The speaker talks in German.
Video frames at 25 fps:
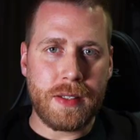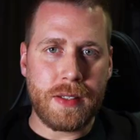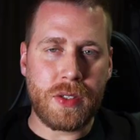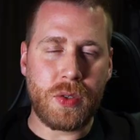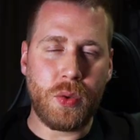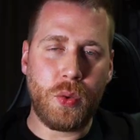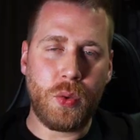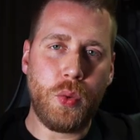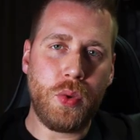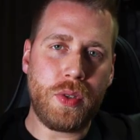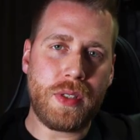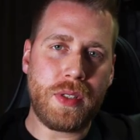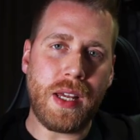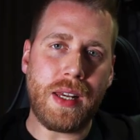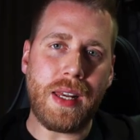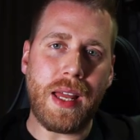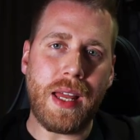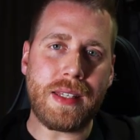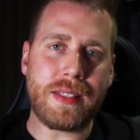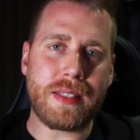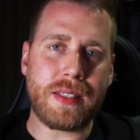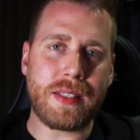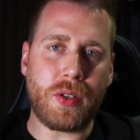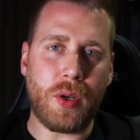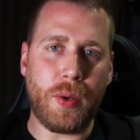Zu guter
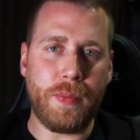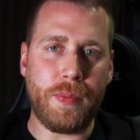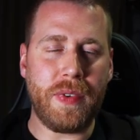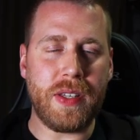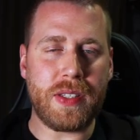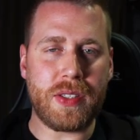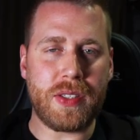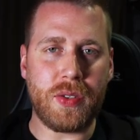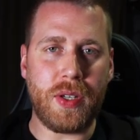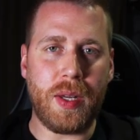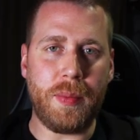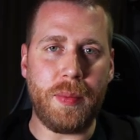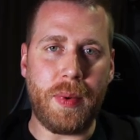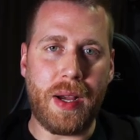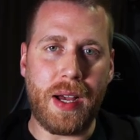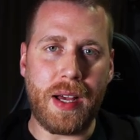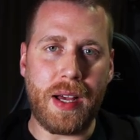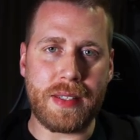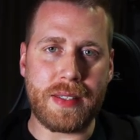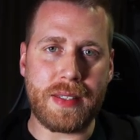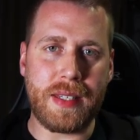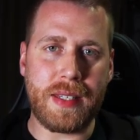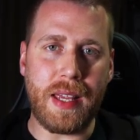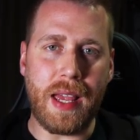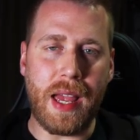Letzt kommen wir zu dem
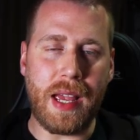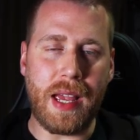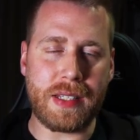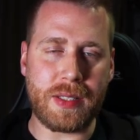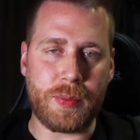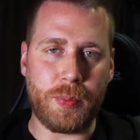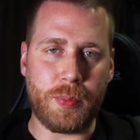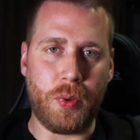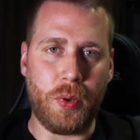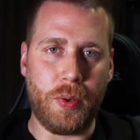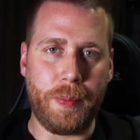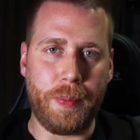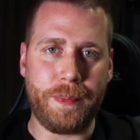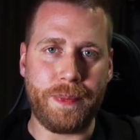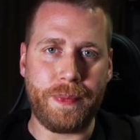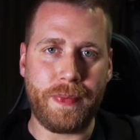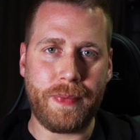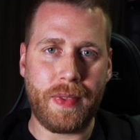RC Expo.